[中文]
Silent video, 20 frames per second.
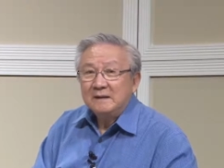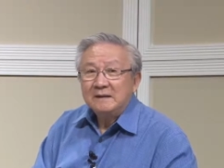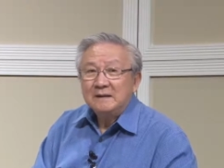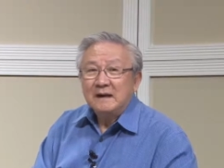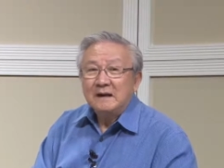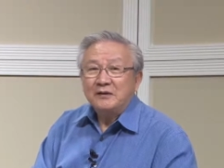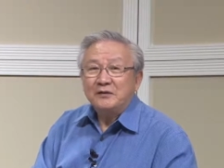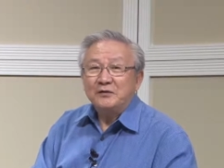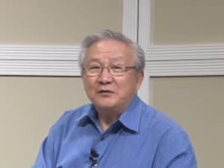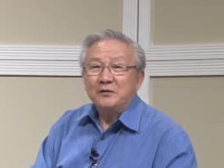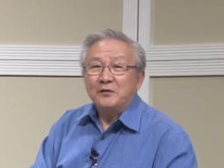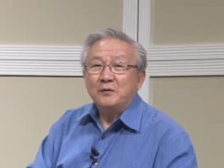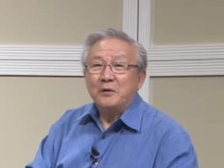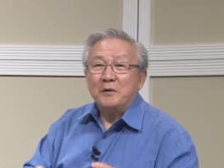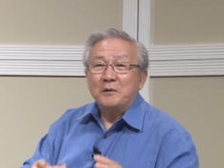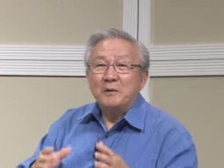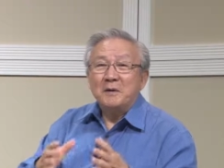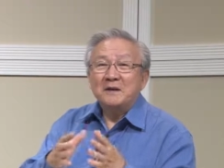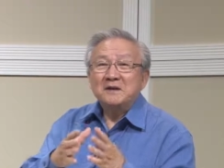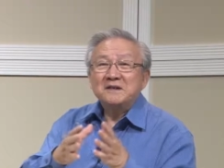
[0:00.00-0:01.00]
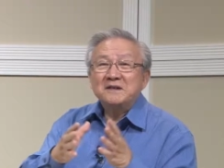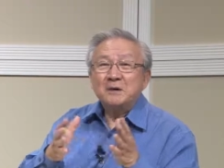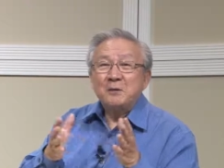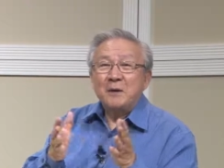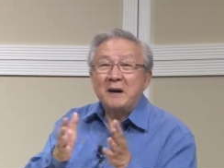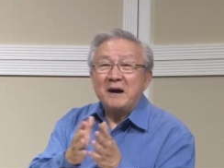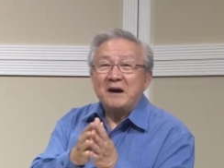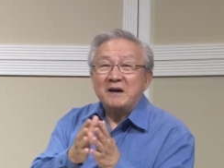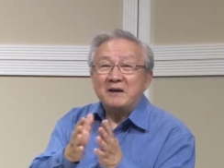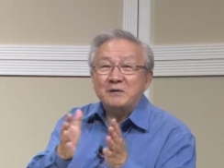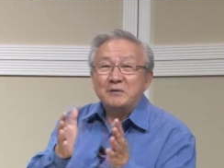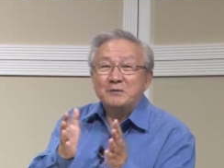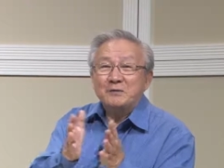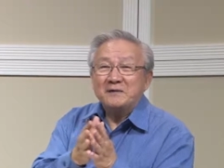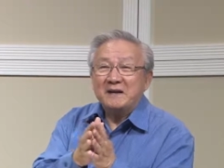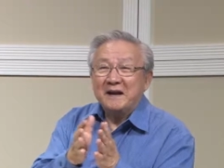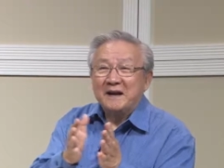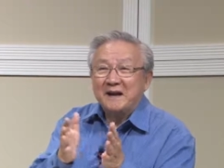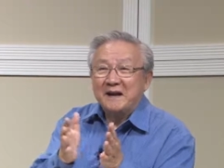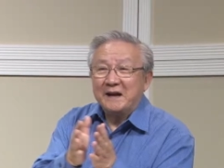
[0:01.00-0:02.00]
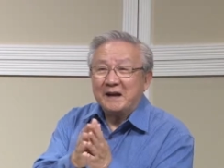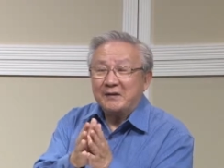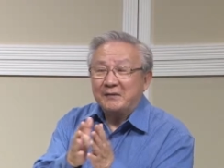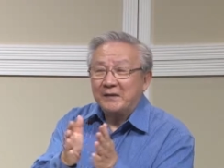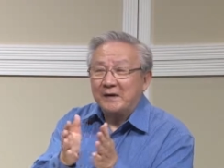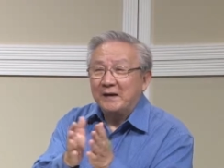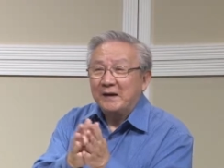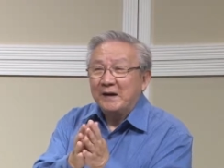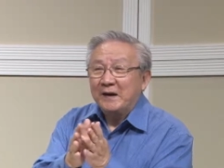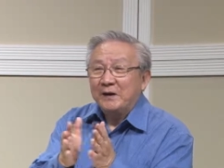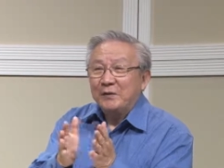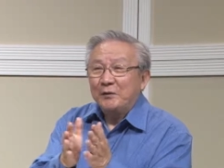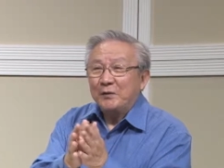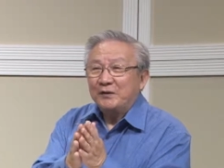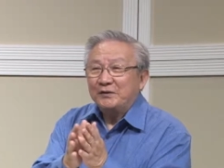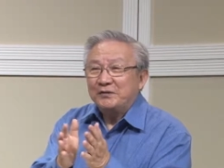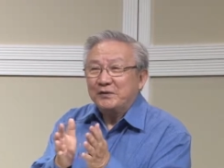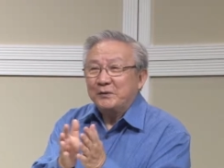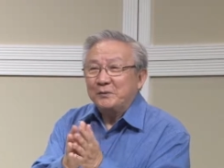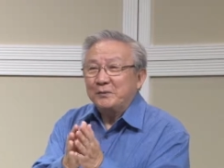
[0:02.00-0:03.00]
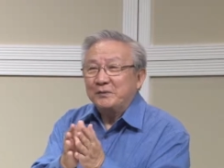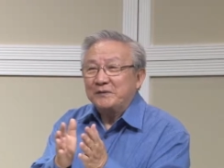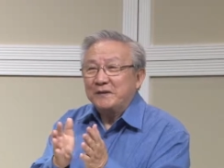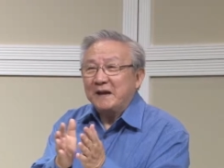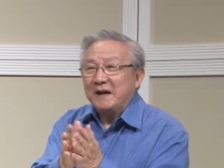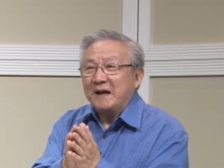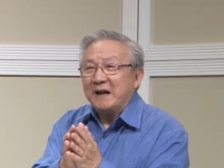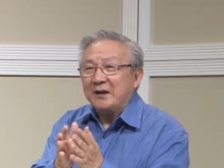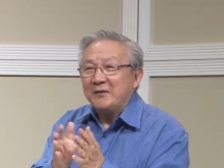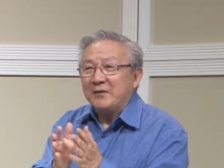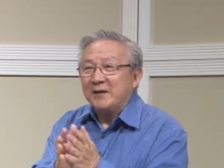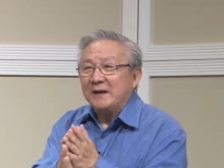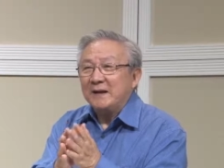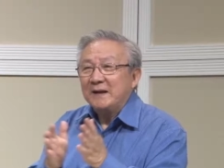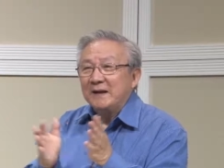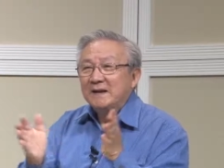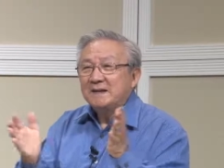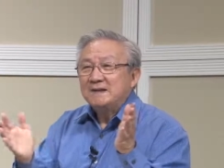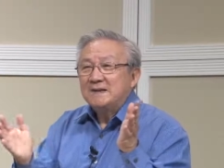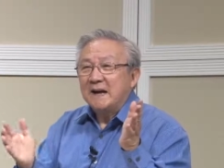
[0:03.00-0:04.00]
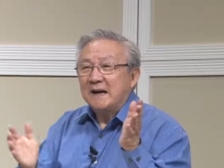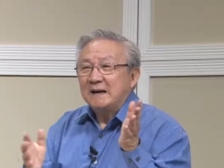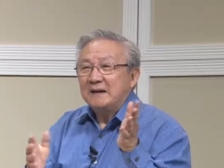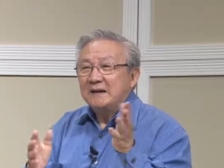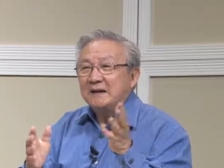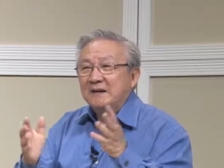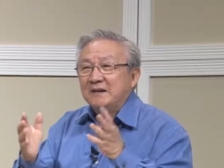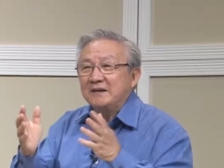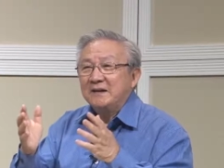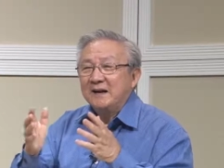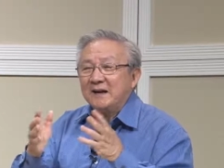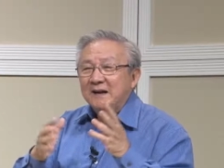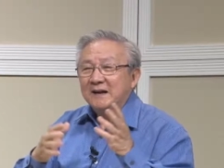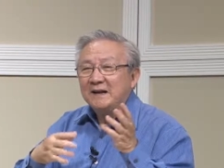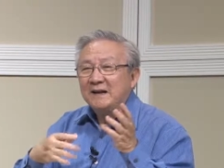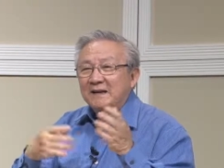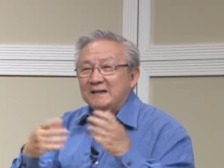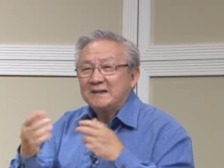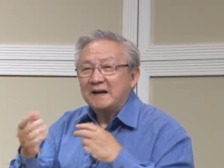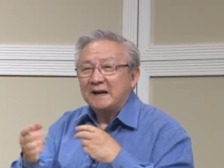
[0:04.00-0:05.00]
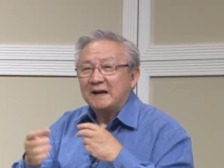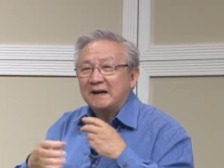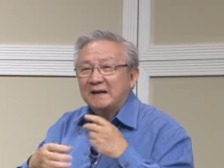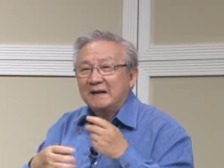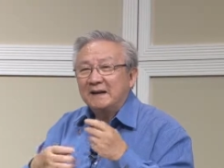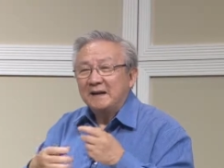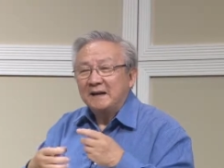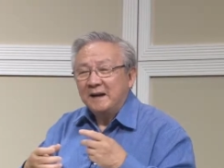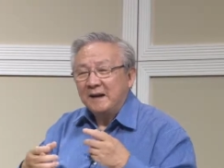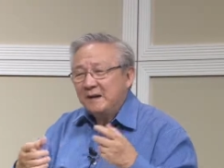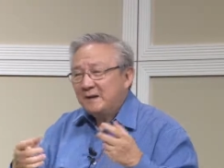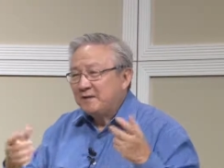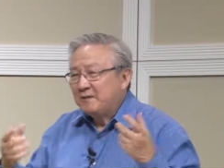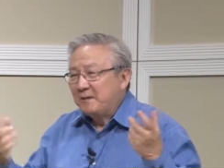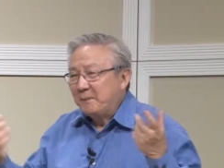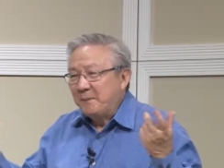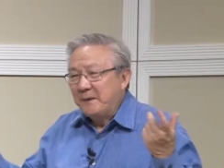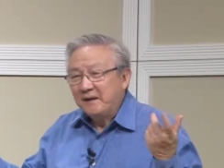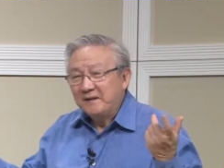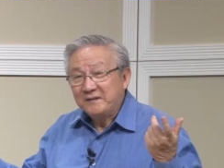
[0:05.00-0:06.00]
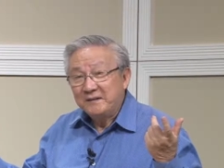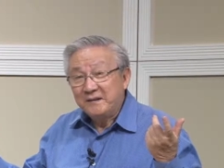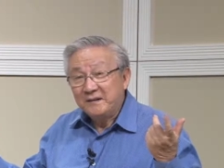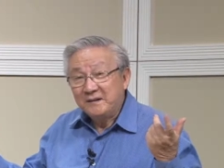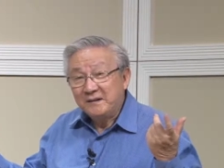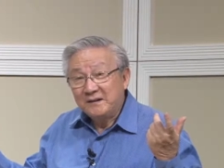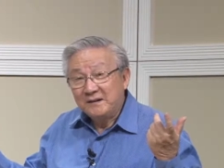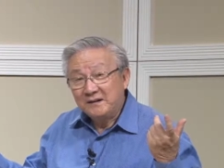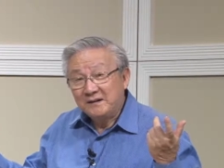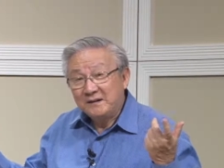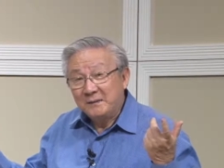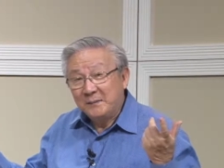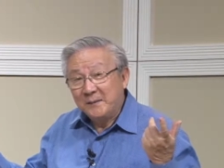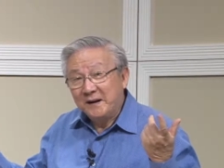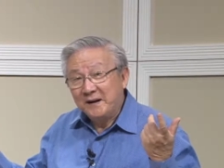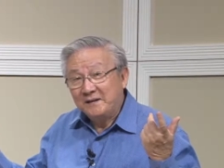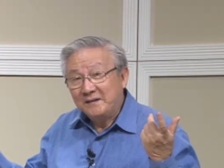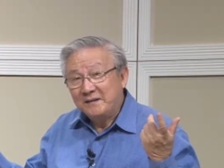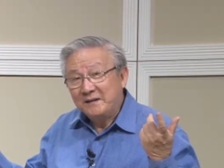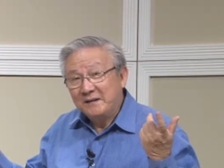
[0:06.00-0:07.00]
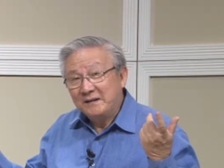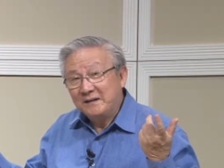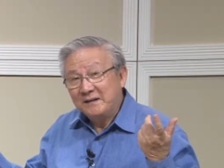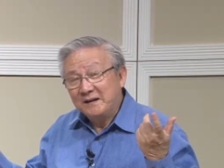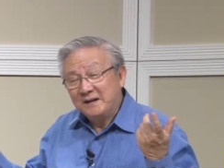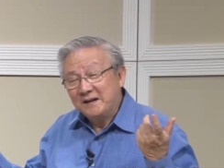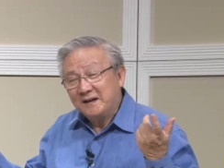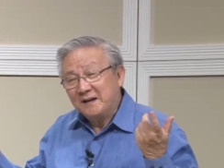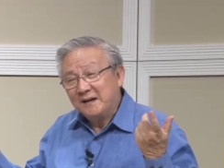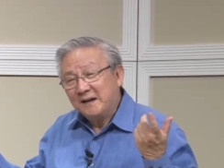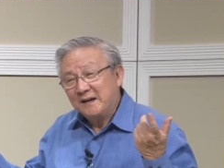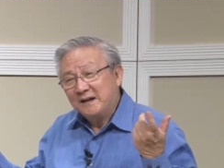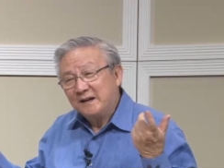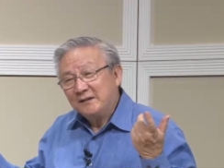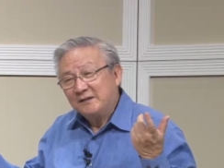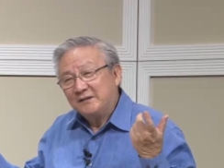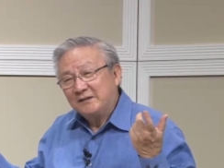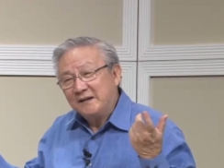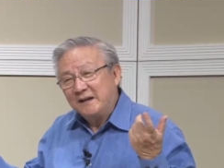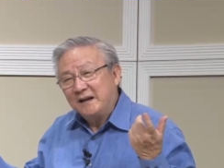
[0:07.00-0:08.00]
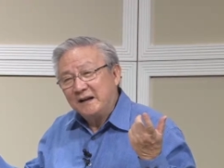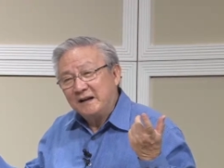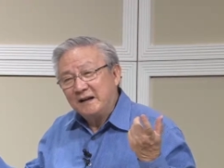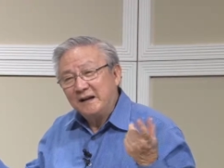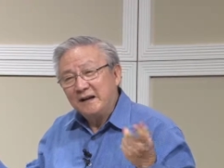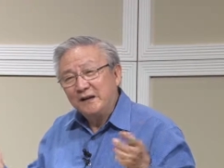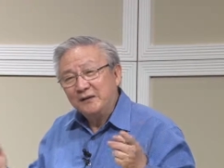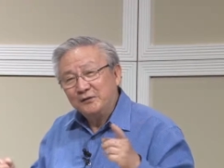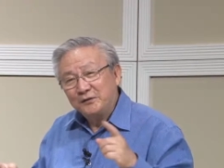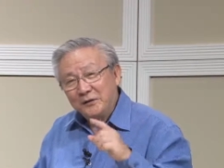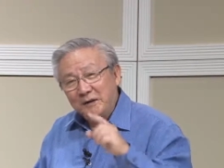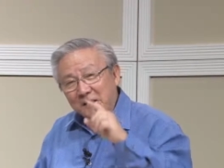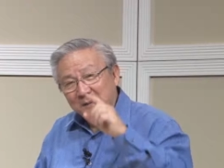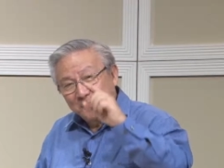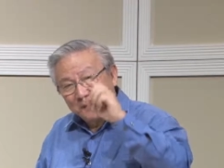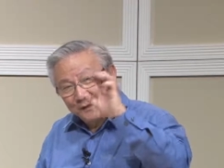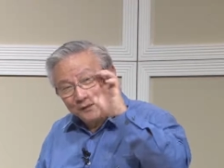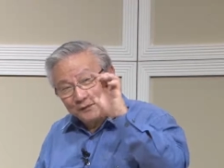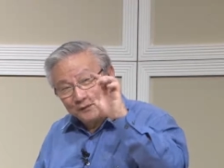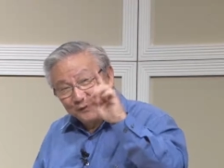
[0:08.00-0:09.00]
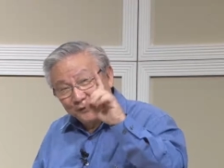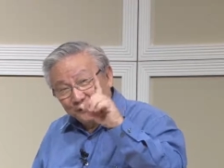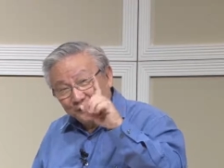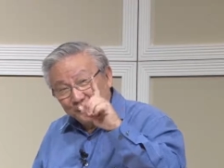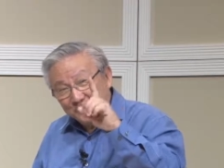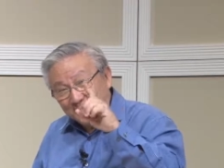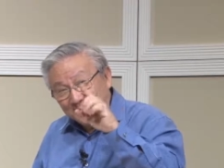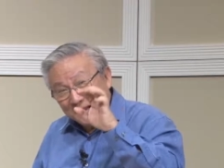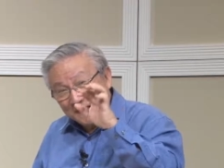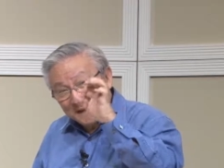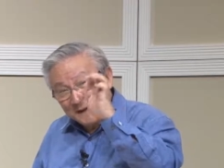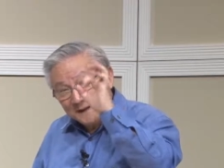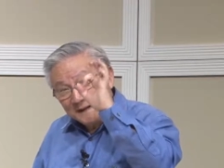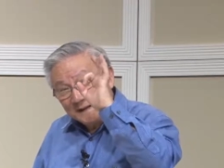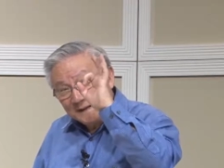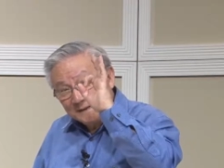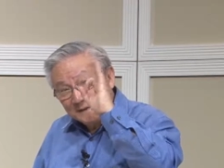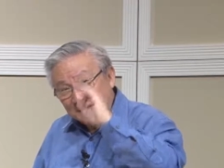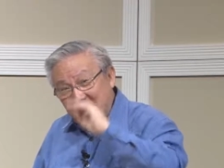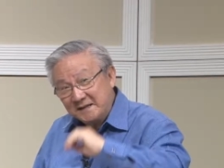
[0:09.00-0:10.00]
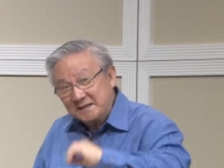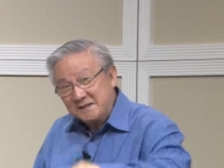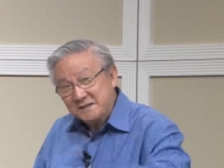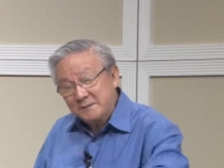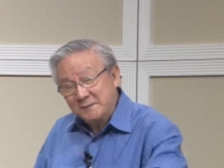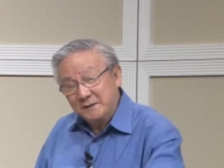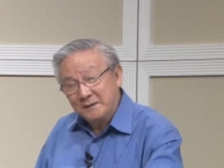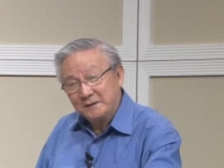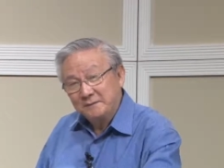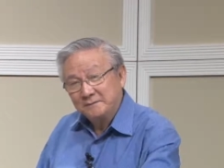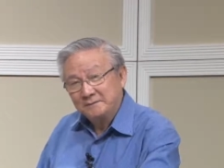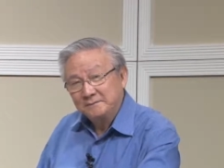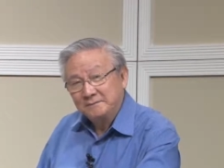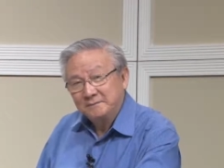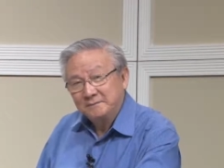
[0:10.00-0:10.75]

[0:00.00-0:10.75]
它就是光光一些化合物在那个地方，化学物在那地方加热，呃加热这什么样子什么样子的这个实验呢，从来没有做出来一个单细胞